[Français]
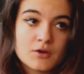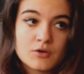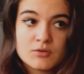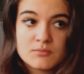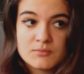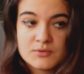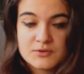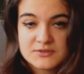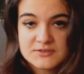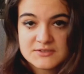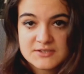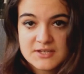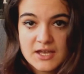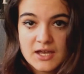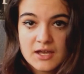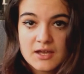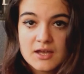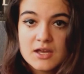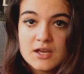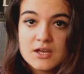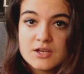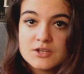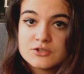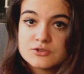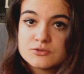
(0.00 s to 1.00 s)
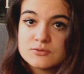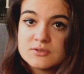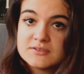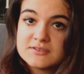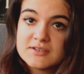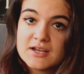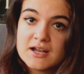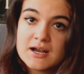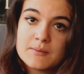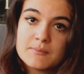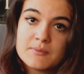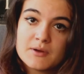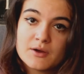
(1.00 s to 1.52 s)
romancière suite
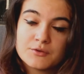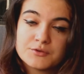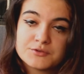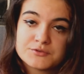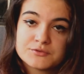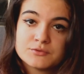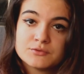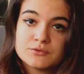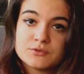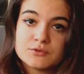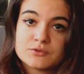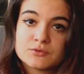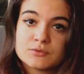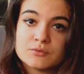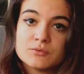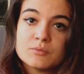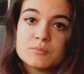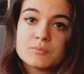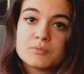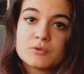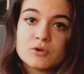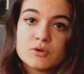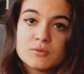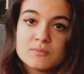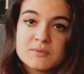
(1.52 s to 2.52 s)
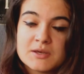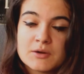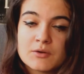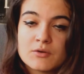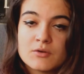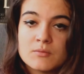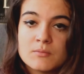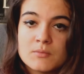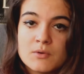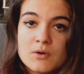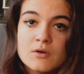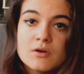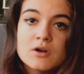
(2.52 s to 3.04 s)
à la parution de son premier
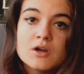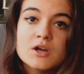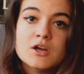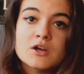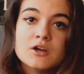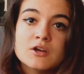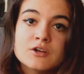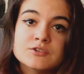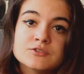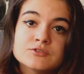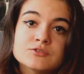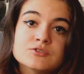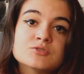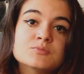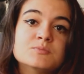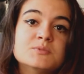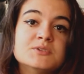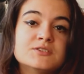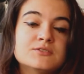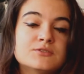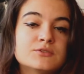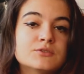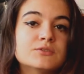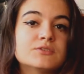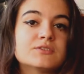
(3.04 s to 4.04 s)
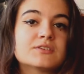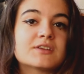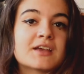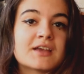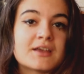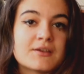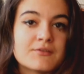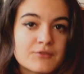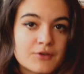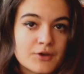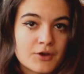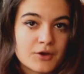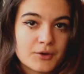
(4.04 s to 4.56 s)
roman A Suspicious
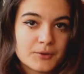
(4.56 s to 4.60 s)
River.